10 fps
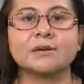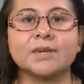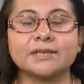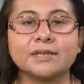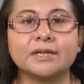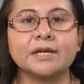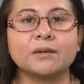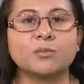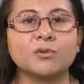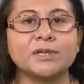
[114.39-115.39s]
en materia
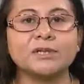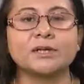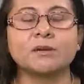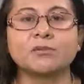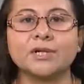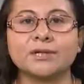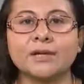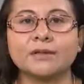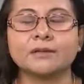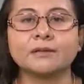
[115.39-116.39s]
de política monetaria.